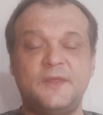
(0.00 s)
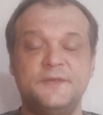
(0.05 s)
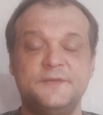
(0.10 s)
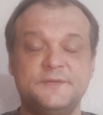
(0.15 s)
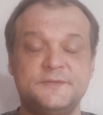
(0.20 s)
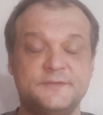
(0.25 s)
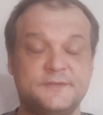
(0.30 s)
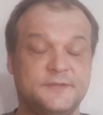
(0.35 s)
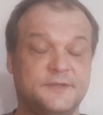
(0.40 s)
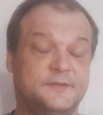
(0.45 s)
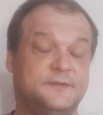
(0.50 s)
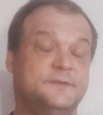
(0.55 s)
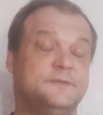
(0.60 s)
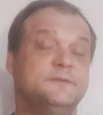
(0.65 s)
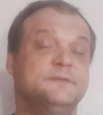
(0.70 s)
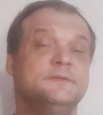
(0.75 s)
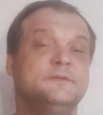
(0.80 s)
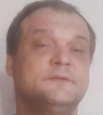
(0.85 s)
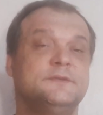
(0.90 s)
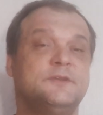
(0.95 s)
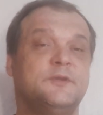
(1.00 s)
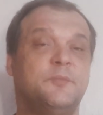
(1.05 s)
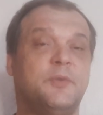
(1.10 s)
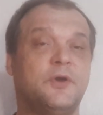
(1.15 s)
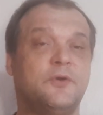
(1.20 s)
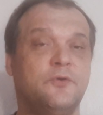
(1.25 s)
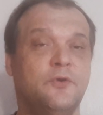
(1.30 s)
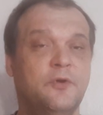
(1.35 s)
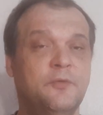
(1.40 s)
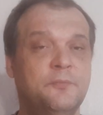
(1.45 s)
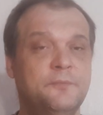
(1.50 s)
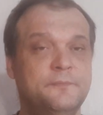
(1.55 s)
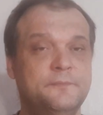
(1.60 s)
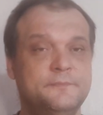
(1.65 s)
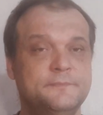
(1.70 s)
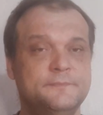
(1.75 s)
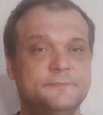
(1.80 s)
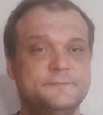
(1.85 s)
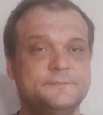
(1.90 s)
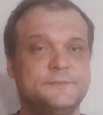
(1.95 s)
С табаком
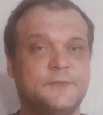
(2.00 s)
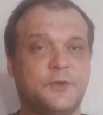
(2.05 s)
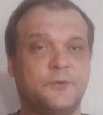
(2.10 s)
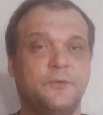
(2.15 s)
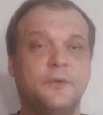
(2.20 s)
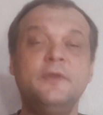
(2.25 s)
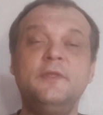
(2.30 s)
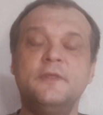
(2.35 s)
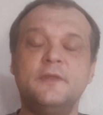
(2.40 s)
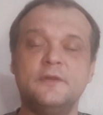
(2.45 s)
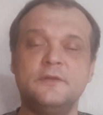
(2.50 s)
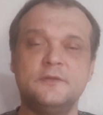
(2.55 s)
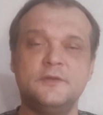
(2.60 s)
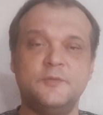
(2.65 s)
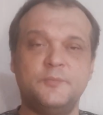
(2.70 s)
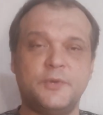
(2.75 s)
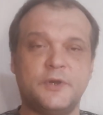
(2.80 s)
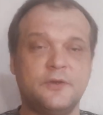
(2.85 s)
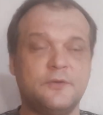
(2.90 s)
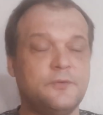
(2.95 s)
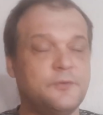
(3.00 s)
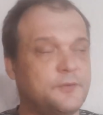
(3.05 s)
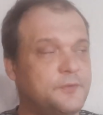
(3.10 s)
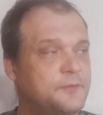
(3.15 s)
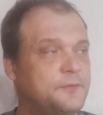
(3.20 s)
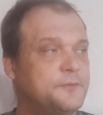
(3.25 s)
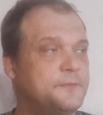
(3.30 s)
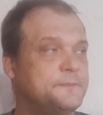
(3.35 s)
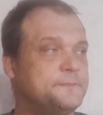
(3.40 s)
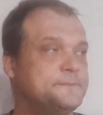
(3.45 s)
такое дело не проходит.